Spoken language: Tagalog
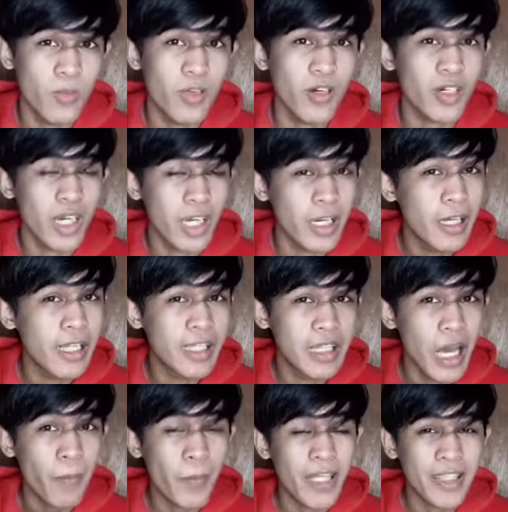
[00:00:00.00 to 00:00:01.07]
okay?
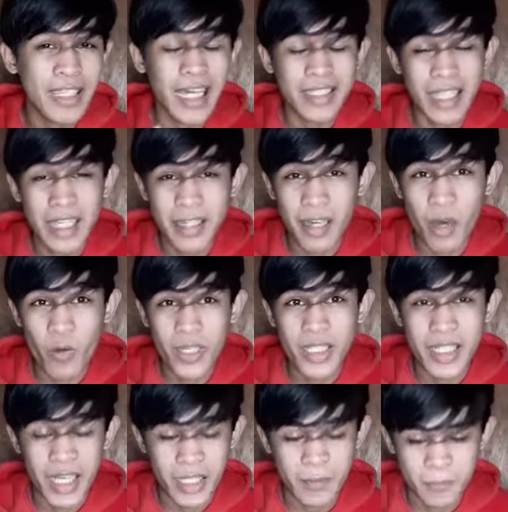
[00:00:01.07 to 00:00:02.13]
Dapat nating
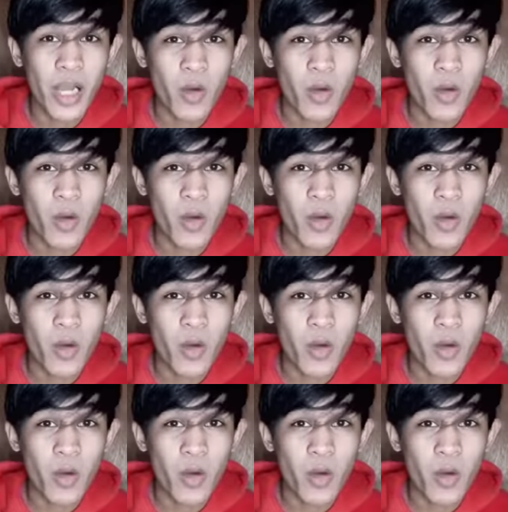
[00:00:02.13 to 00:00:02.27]
gawin yan.